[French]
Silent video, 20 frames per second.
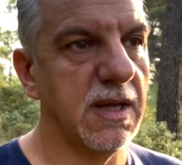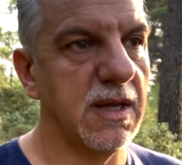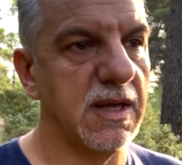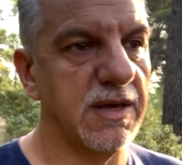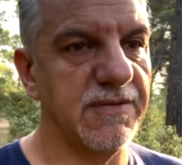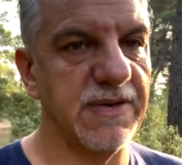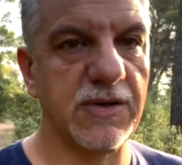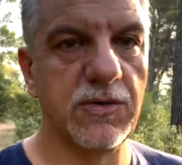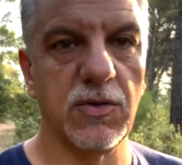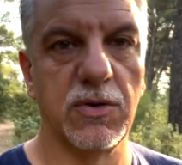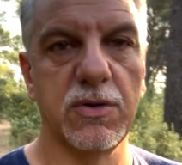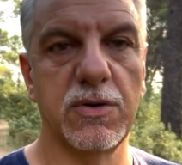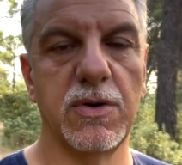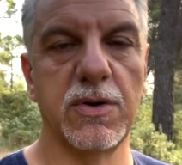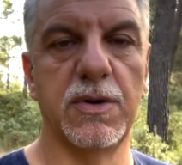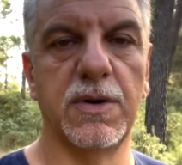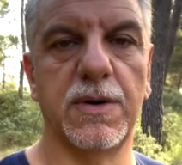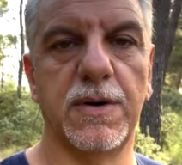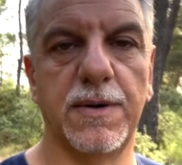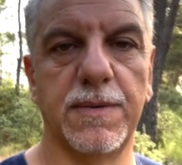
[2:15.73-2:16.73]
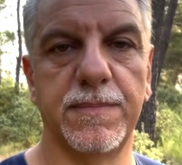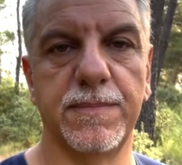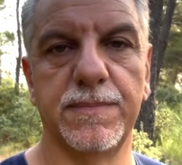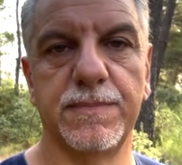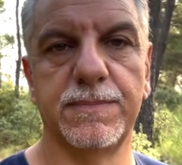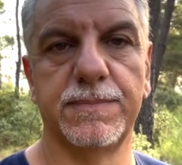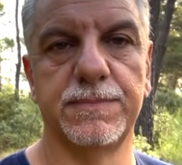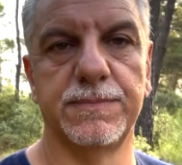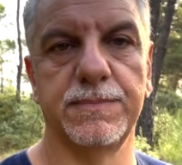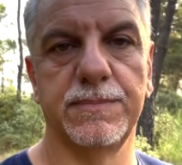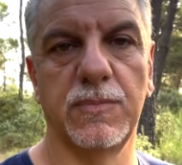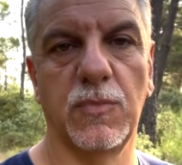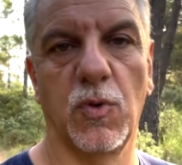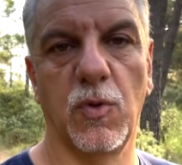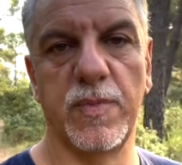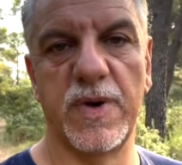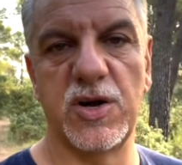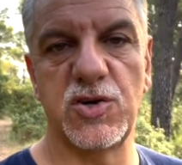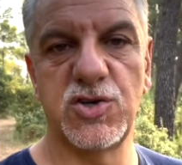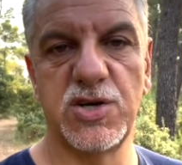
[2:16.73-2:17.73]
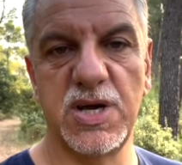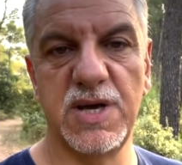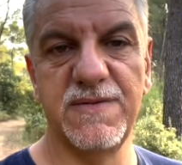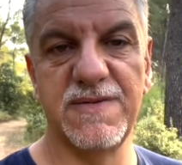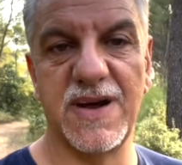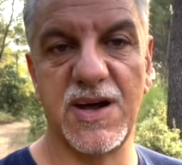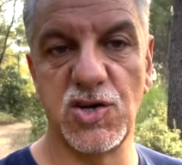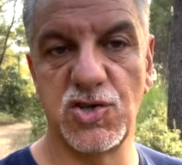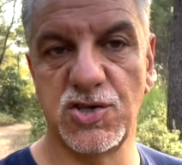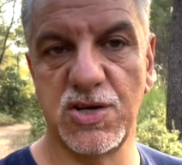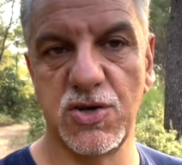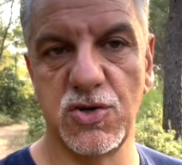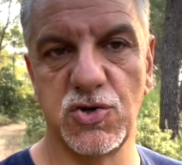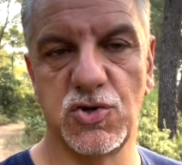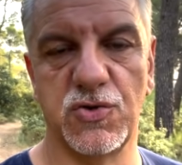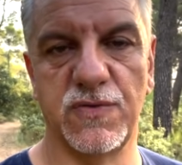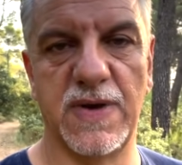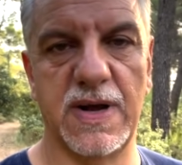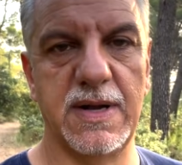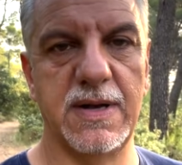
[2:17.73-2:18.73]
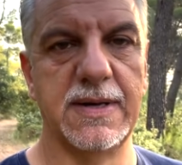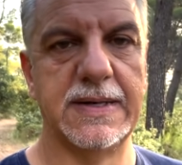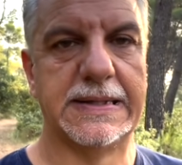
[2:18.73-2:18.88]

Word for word: Il va donc euh, au marché, il va acheter un cheval,